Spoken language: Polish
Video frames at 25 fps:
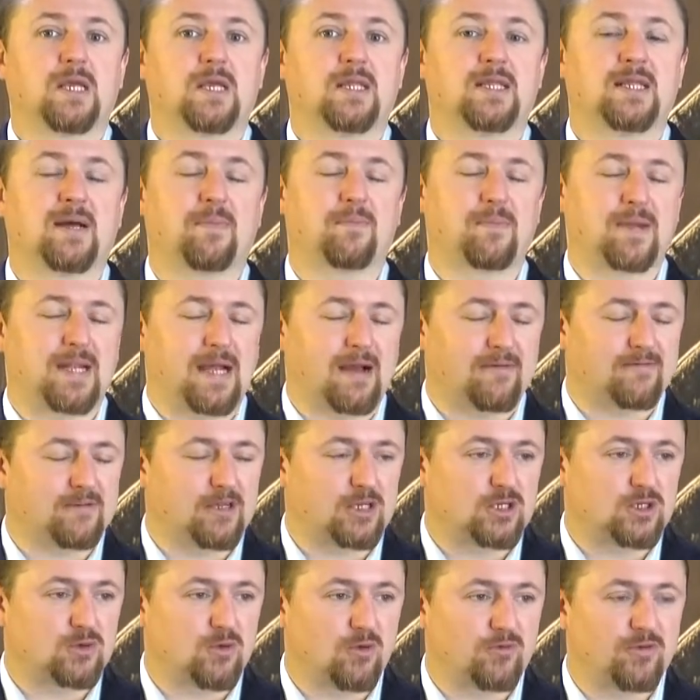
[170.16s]

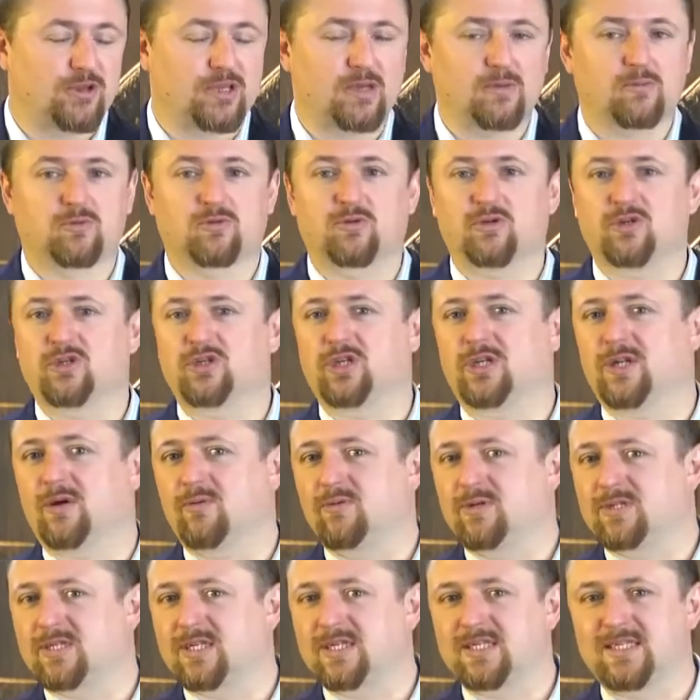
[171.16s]
Naprawdę człowiekiem, który się na
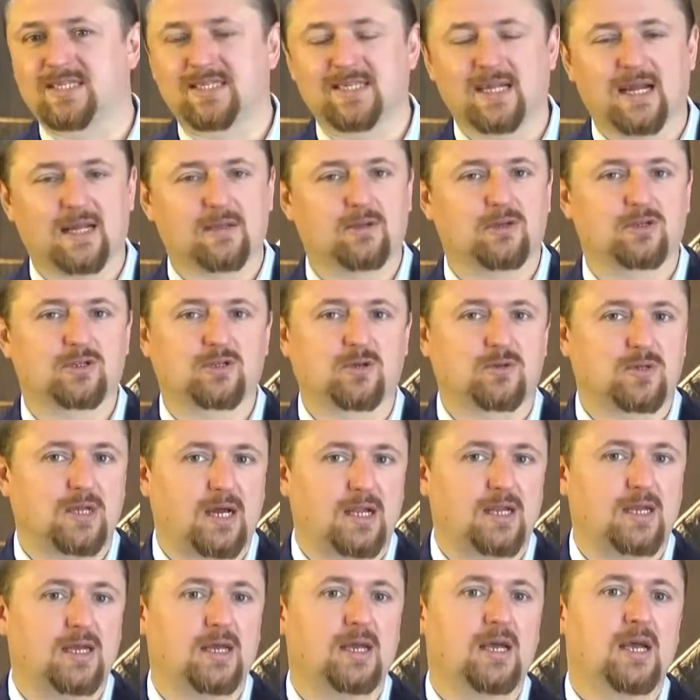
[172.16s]
whisky zna
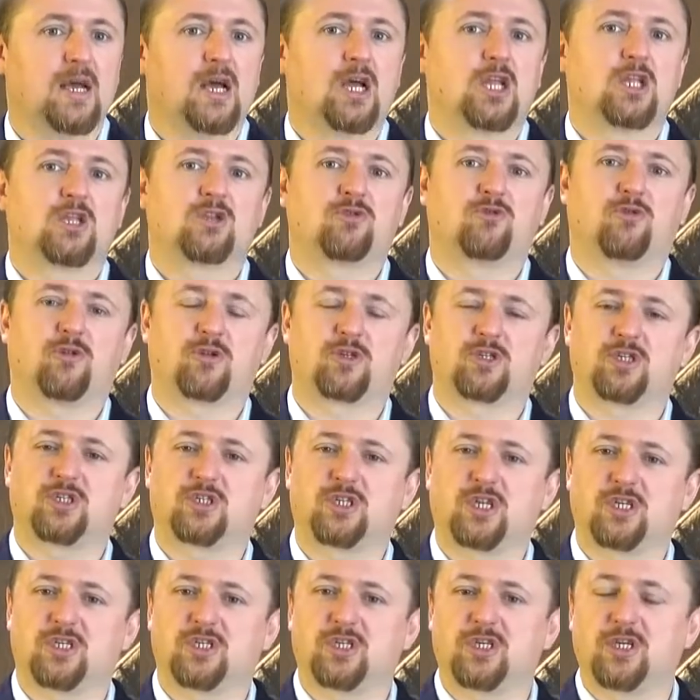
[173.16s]
doskonale, tworzy
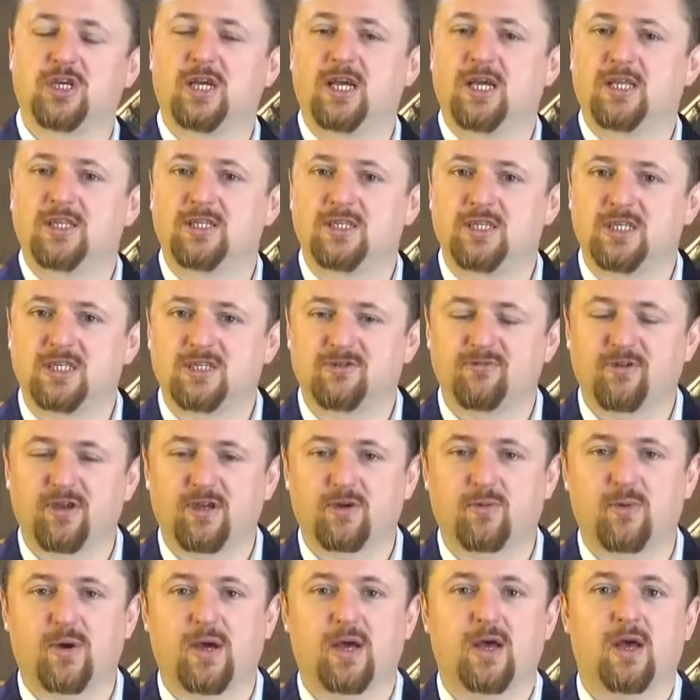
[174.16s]
rzeczy
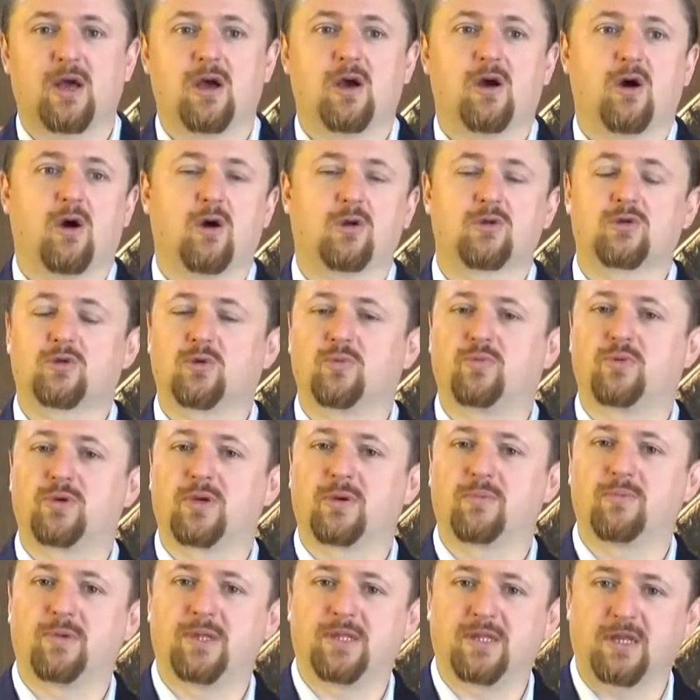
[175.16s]
niezwykłe. On
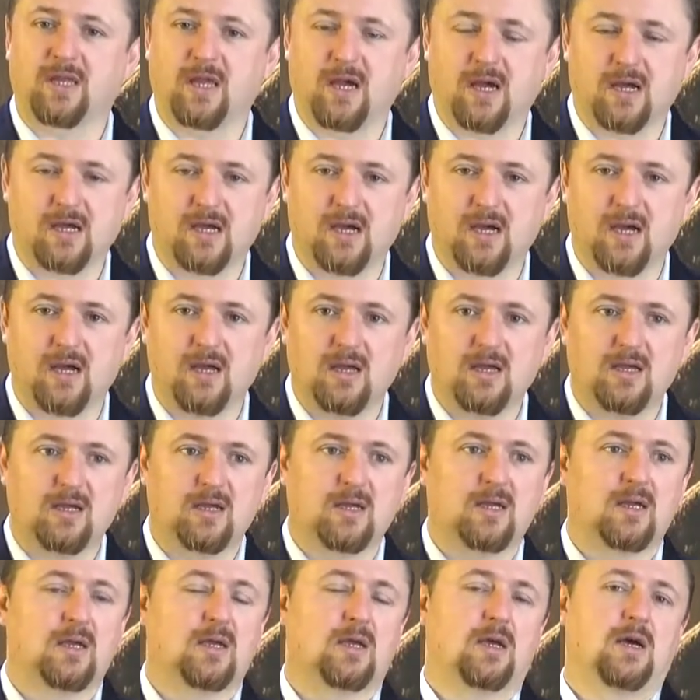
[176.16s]
kupuje Benriacha,
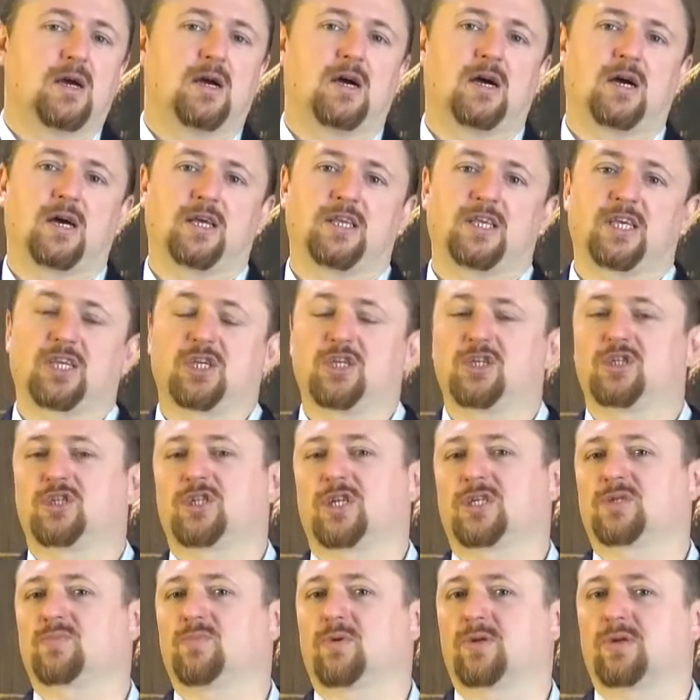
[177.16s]
a jakiś
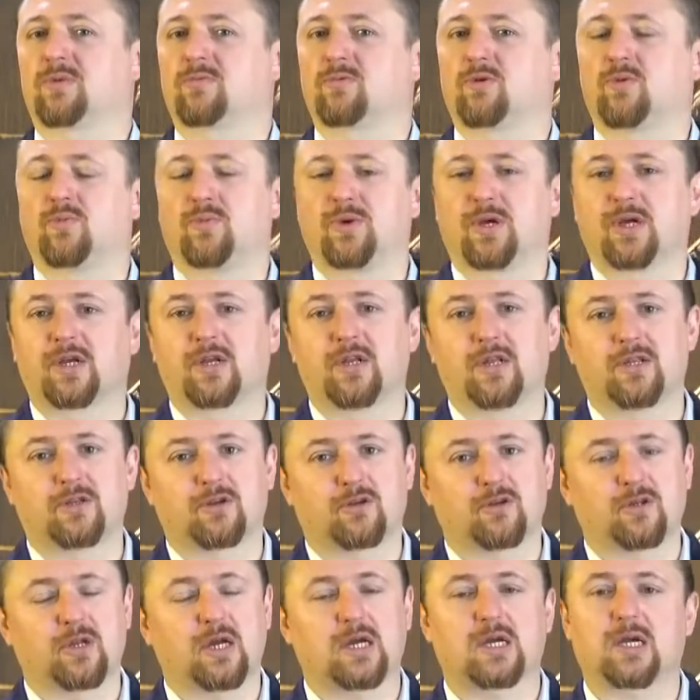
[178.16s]
czas potem kupuję
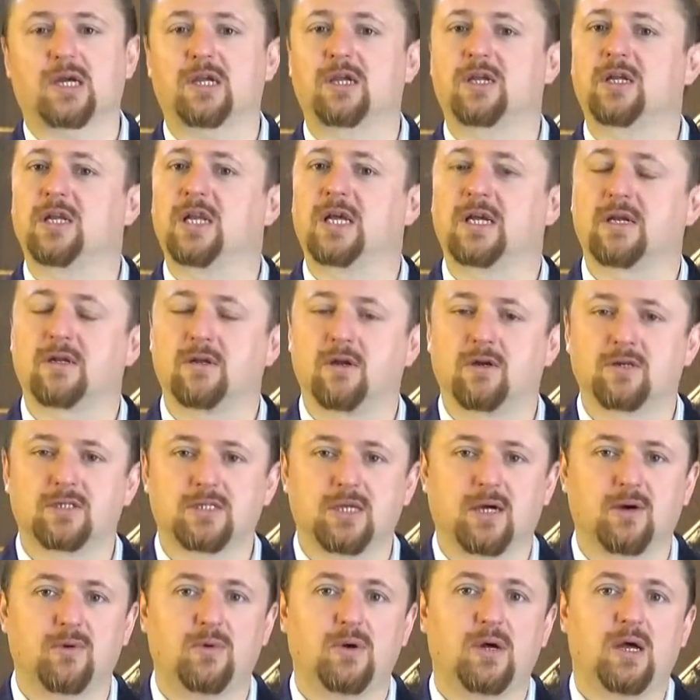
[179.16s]
Glendronacha i
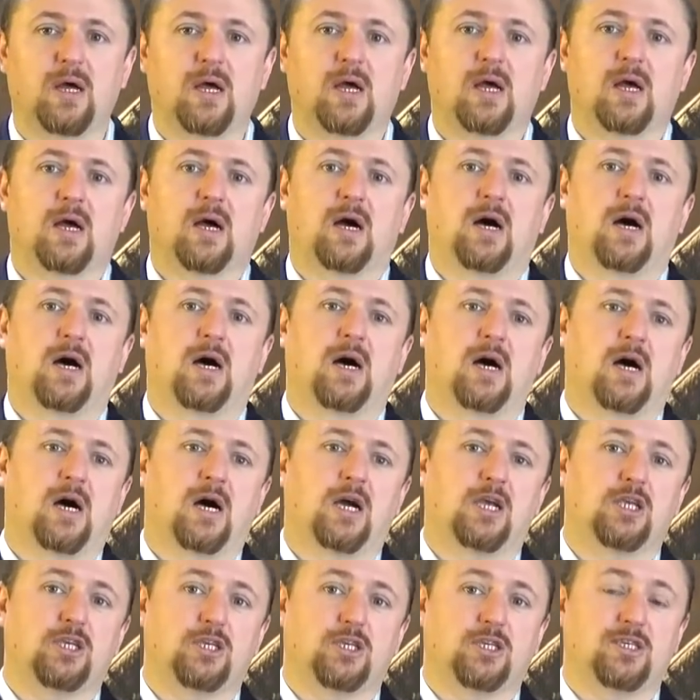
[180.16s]
Glenglosał
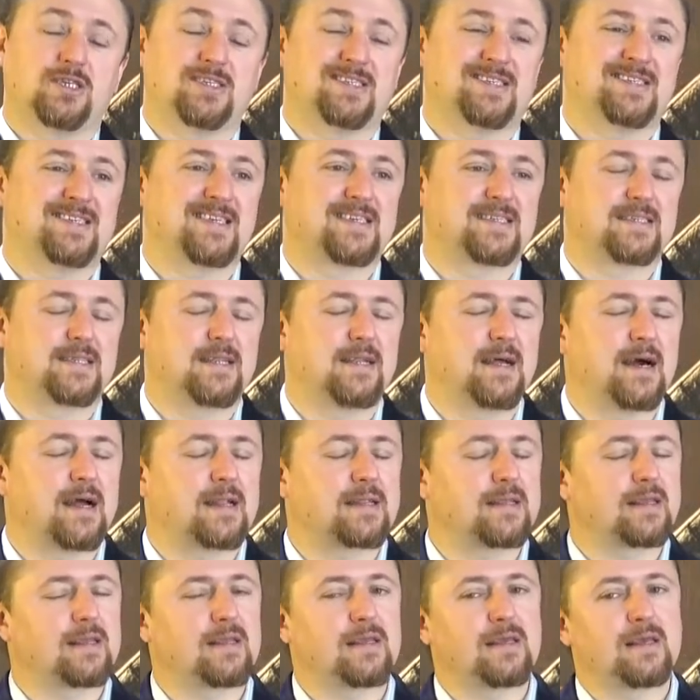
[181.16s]
a, i z
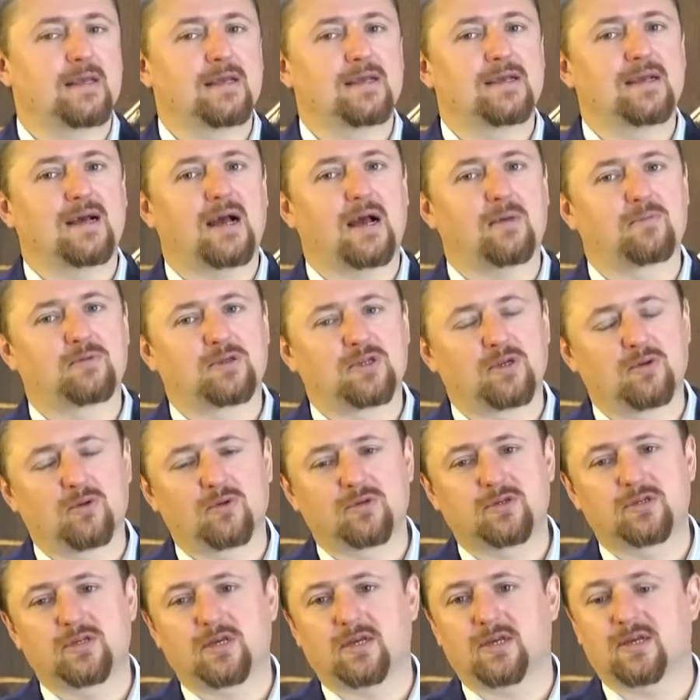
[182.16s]
destylarni
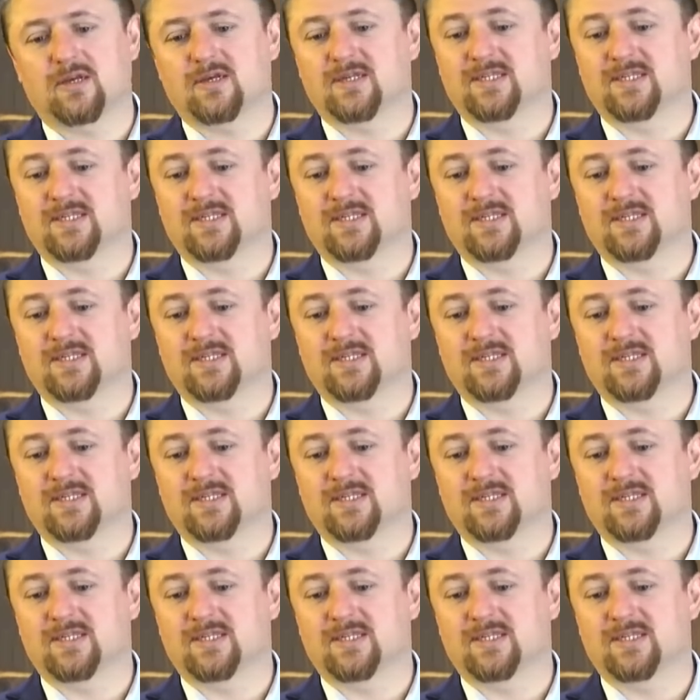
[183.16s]
absolutnie